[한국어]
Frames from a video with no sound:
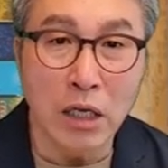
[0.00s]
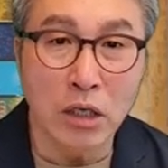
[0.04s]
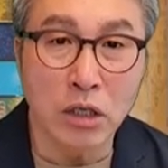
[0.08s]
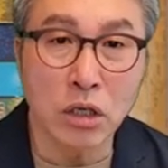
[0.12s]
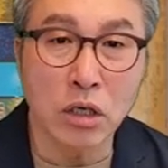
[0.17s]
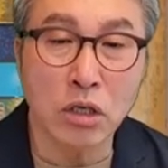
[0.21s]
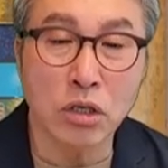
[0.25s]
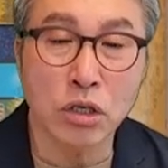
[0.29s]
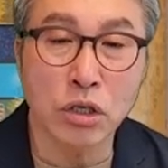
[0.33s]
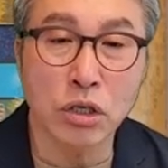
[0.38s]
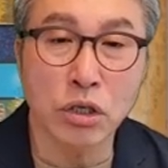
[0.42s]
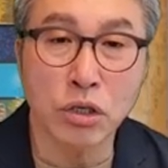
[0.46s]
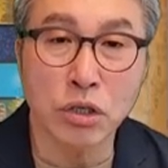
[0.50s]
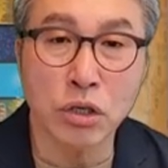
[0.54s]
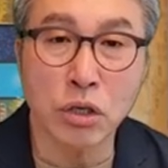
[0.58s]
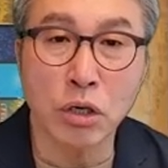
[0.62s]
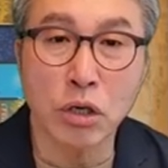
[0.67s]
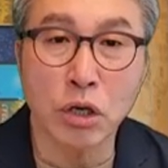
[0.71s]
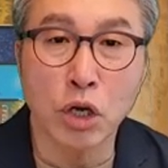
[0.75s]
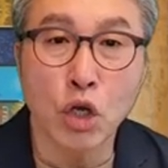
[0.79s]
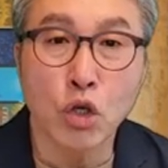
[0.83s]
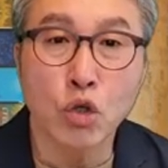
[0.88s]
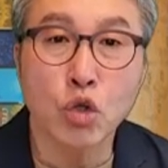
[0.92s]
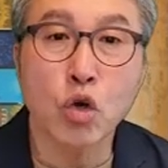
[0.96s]

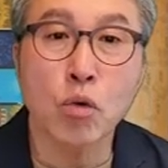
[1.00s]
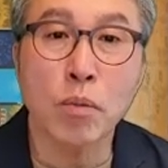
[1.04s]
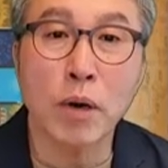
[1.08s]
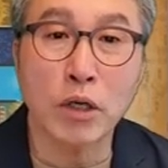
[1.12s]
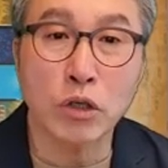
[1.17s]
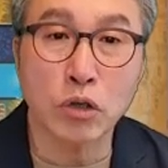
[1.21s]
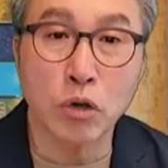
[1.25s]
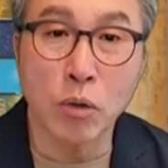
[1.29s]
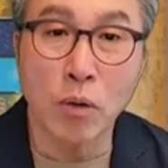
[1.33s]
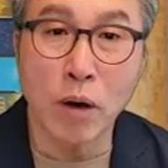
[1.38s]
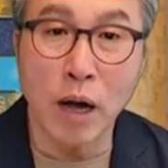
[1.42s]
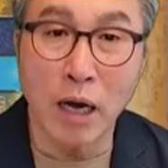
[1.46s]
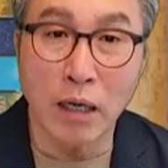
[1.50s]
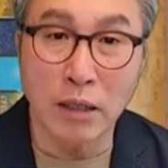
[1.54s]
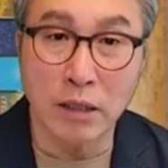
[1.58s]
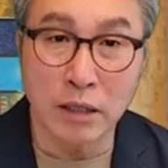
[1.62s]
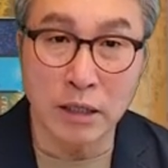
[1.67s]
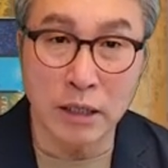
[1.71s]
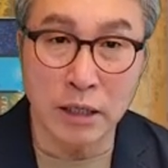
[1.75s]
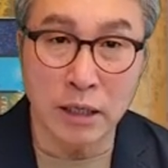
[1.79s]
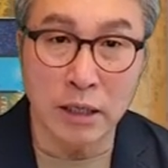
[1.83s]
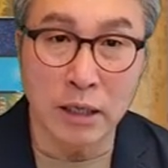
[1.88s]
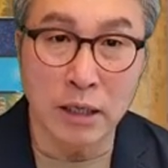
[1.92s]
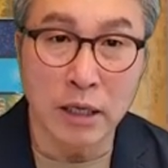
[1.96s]
7.7절, 초막절과
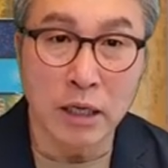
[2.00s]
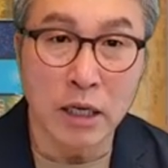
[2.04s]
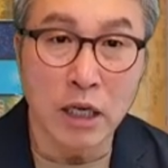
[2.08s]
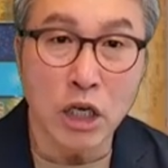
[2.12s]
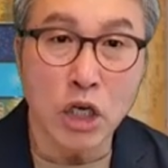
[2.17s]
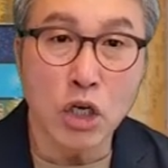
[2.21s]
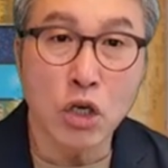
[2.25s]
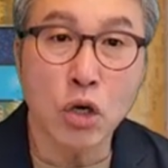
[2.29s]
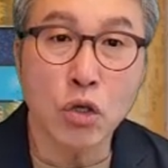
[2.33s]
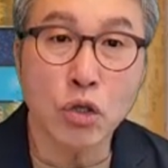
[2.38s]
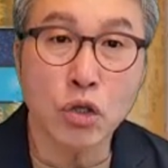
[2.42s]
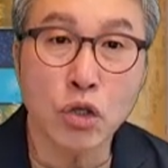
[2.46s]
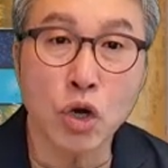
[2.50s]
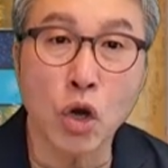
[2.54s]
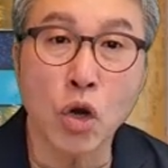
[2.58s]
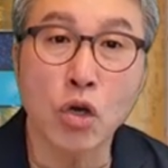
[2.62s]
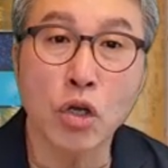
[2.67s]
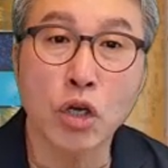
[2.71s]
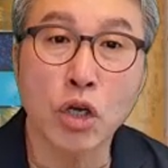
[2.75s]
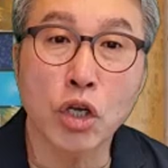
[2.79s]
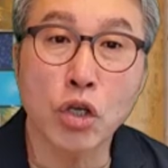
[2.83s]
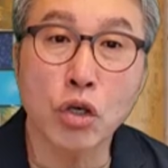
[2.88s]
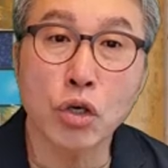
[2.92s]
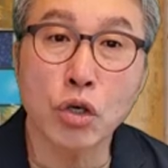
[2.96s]
같이 이런
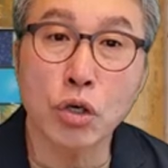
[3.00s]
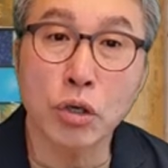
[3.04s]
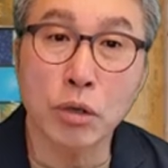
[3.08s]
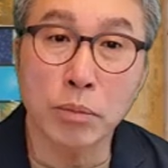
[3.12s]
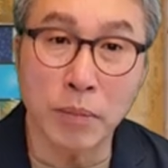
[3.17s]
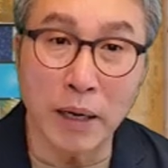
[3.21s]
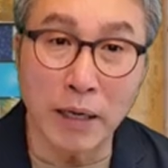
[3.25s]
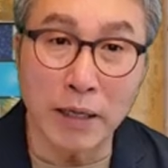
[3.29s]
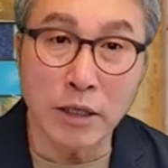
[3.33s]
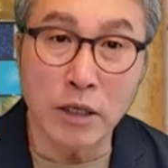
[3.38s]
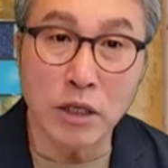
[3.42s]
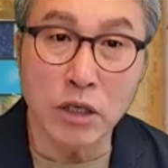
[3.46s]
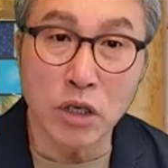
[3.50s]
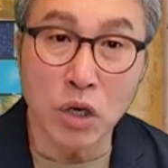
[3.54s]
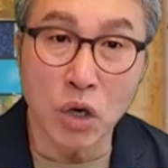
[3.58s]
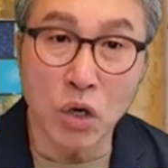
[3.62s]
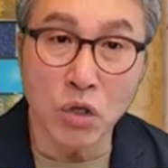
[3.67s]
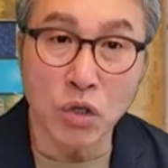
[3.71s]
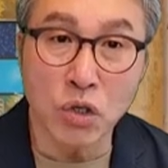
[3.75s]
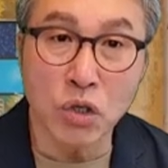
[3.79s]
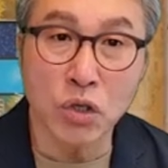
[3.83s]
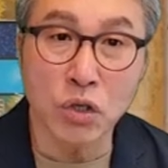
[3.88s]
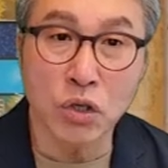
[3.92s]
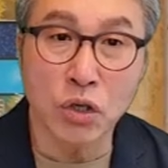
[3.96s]
절기들을 만드는
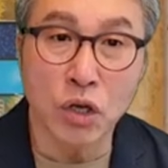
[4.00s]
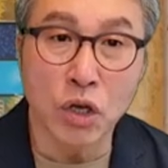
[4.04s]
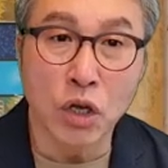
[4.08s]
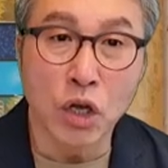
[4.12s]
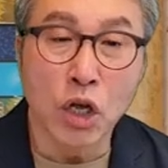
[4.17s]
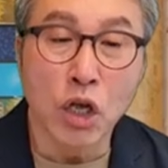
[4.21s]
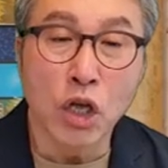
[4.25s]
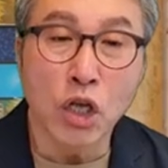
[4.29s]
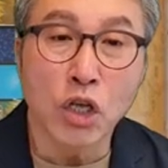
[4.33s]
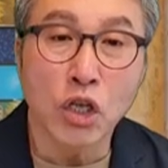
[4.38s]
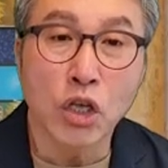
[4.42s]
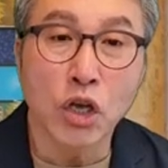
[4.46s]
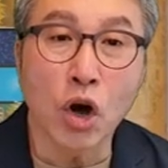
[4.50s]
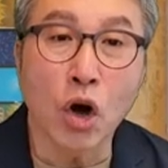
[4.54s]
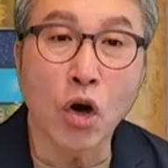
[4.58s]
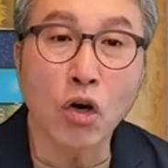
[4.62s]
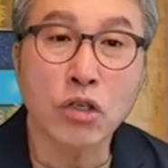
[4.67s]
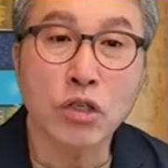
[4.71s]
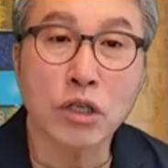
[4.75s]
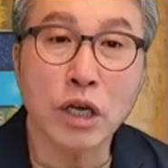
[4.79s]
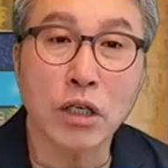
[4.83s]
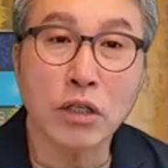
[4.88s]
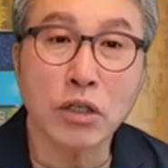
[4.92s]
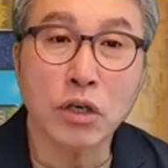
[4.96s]
것은
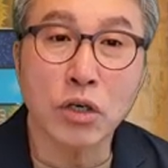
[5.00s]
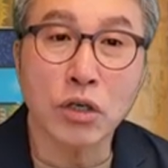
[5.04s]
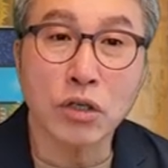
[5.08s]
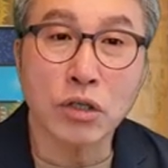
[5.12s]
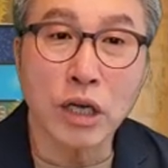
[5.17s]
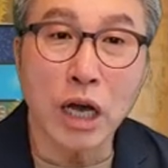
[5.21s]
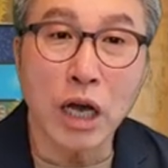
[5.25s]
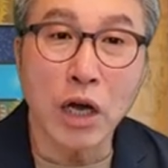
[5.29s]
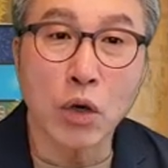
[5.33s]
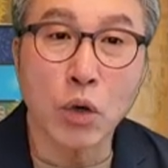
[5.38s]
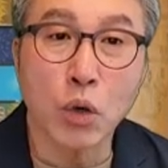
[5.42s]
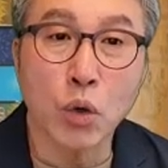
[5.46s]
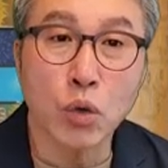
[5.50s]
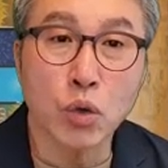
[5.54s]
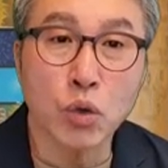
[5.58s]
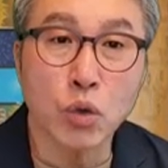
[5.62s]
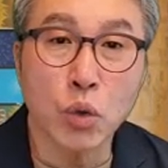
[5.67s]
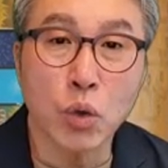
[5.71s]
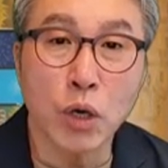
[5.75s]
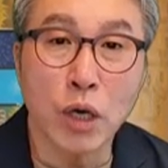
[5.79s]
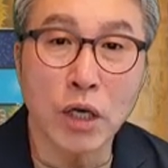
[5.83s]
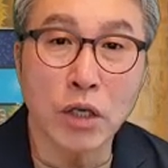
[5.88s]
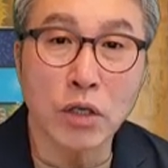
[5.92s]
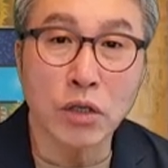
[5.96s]
역사적 사건
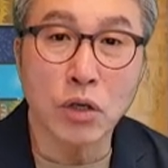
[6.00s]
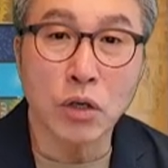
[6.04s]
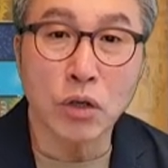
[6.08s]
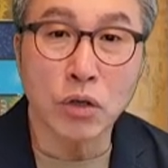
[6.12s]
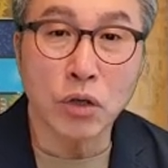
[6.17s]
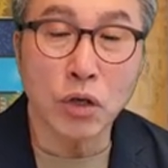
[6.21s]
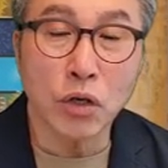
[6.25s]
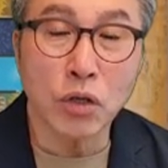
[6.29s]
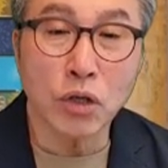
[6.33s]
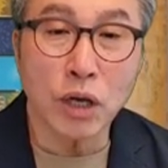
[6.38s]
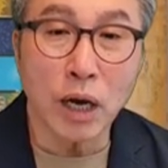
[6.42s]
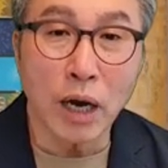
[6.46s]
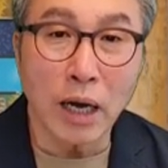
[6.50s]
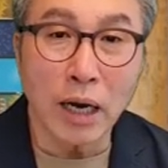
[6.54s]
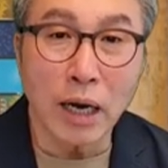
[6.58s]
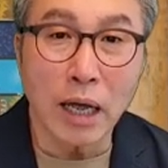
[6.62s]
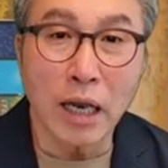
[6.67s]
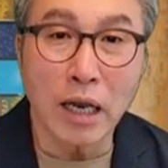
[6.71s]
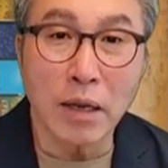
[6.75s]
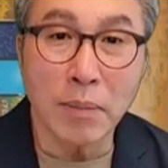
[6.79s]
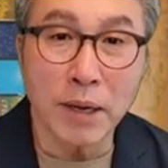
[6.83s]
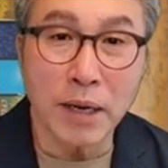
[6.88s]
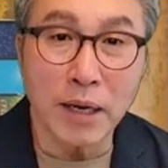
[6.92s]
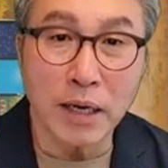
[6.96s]
속에 있었던
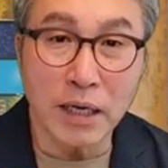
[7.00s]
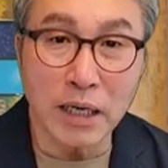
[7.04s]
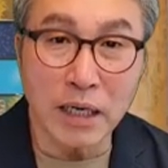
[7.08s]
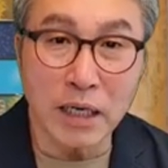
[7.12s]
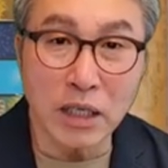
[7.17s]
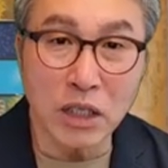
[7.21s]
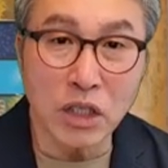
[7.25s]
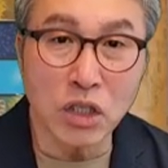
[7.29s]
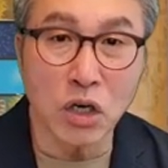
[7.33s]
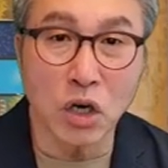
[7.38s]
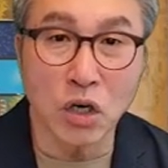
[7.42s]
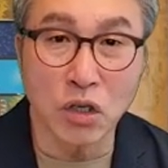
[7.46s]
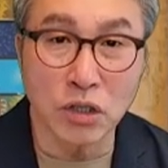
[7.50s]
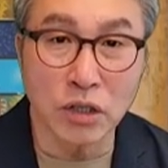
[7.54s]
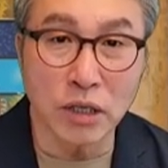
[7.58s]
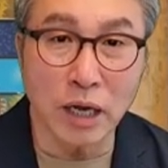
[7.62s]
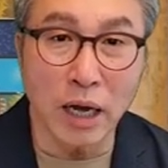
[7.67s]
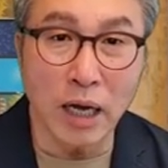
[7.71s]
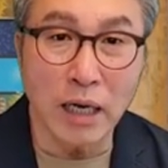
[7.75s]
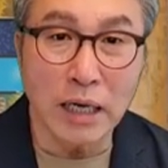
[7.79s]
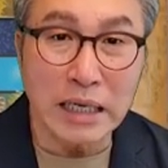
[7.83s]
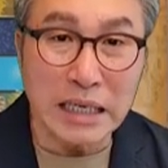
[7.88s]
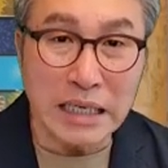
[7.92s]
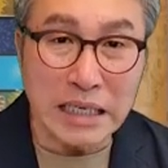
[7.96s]
하나님의 큰
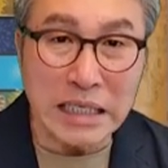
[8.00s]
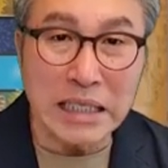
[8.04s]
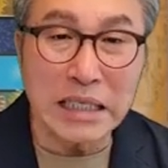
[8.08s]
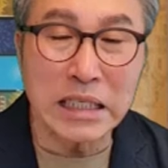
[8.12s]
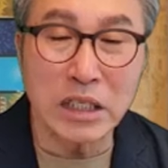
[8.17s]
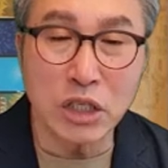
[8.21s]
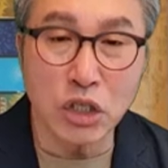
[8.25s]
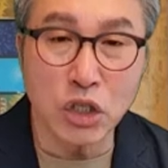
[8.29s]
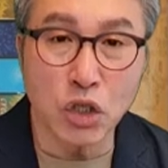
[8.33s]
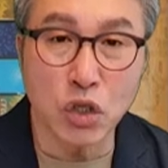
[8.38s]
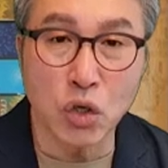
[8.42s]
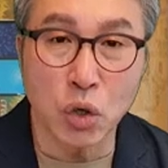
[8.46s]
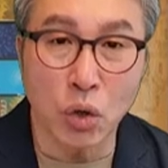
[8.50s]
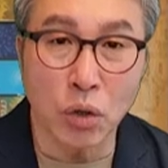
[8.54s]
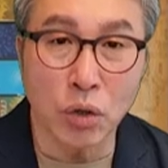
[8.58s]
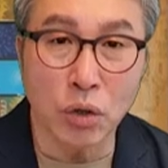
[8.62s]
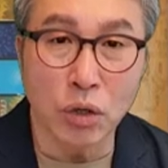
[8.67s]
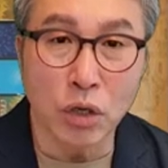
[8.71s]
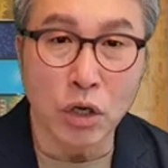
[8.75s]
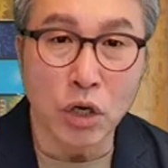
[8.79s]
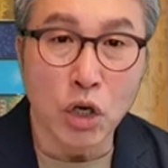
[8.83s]
역사, 큰 은총,